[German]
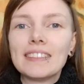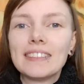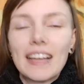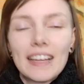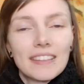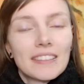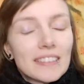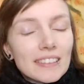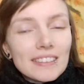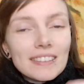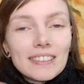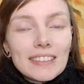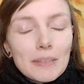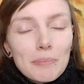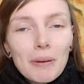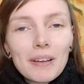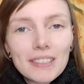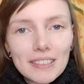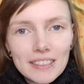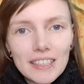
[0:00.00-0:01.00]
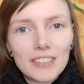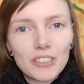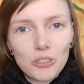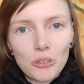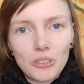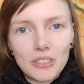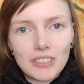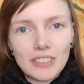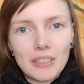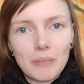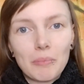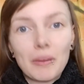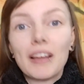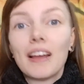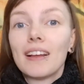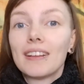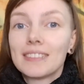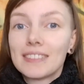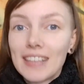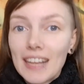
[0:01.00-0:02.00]
Denn sie passieren trotzdem.
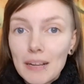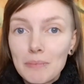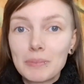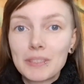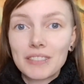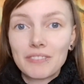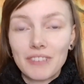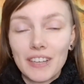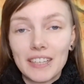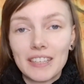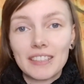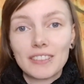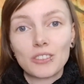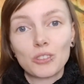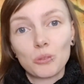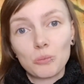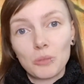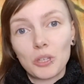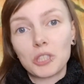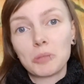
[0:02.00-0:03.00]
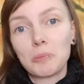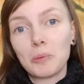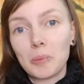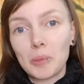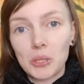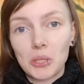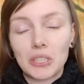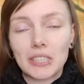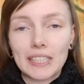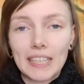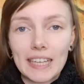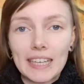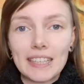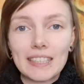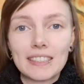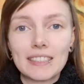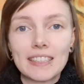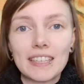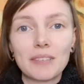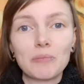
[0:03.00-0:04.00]
Selbst wenn ich zum Beispiel bei solchen
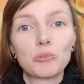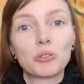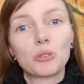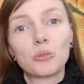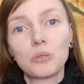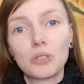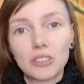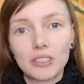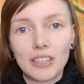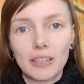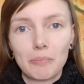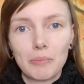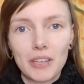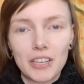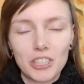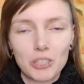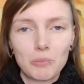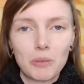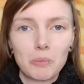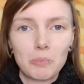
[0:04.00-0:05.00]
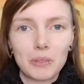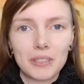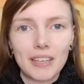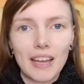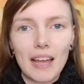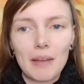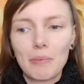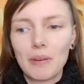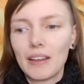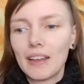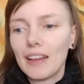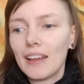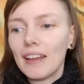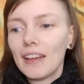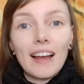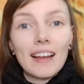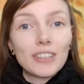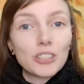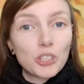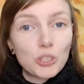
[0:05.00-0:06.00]
Trainingsthemen so gut es geht Management betreibe,
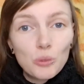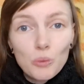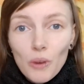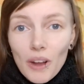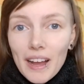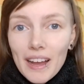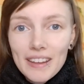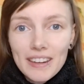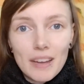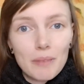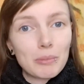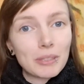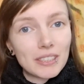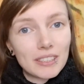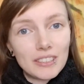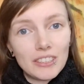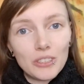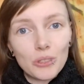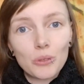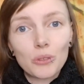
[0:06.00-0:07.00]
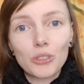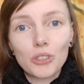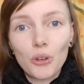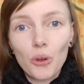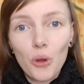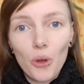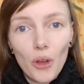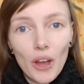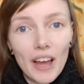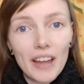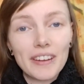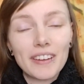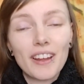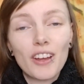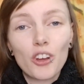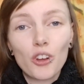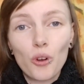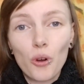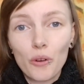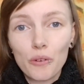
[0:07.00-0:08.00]
zu einer Beziehung gehören
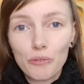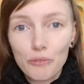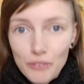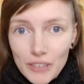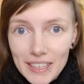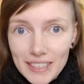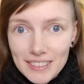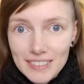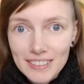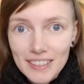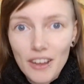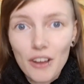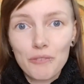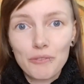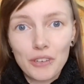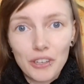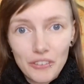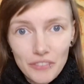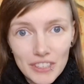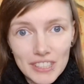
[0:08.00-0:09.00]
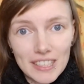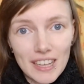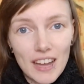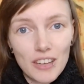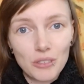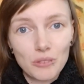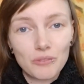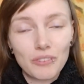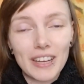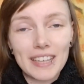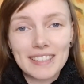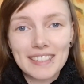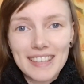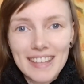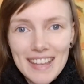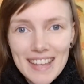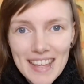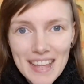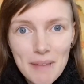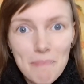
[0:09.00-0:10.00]
Konflikte auf eine gewisse Art und
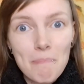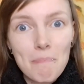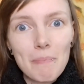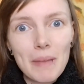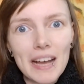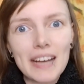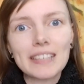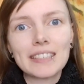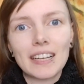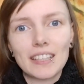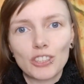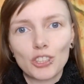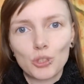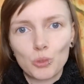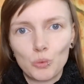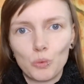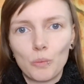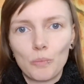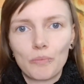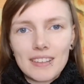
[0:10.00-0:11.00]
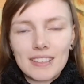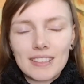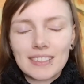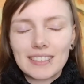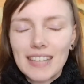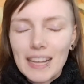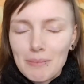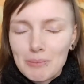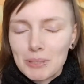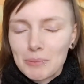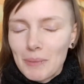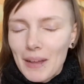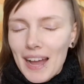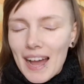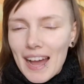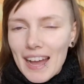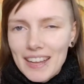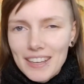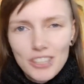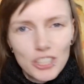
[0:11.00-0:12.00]
Weise immer dazu. Selbst bei
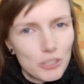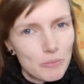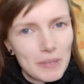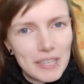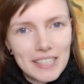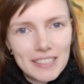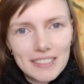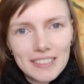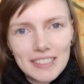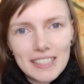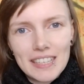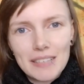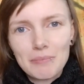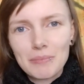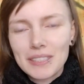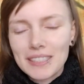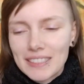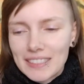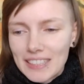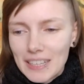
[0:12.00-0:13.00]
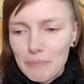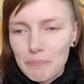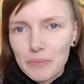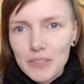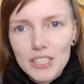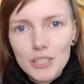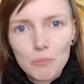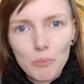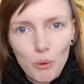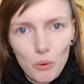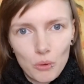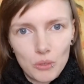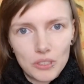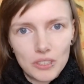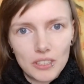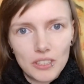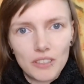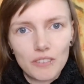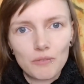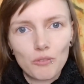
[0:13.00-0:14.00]
eingespielten Teams gibt es
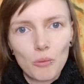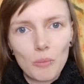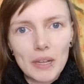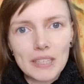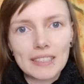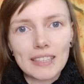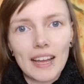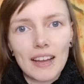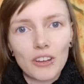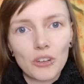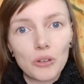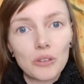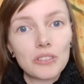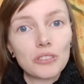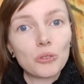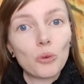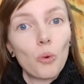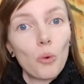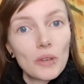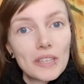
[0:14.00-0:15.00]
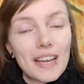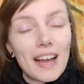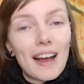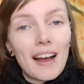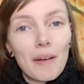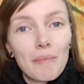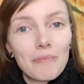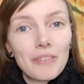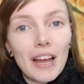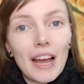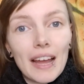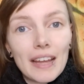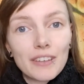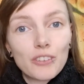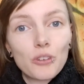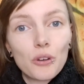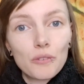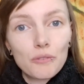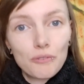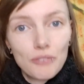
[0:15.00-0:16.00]
Punkte, wo man sagen könnte, oh, hier haben wir
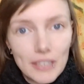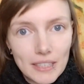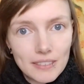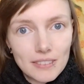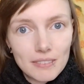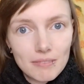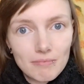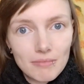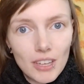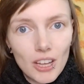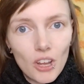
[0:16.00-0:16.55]
einen Konflikt.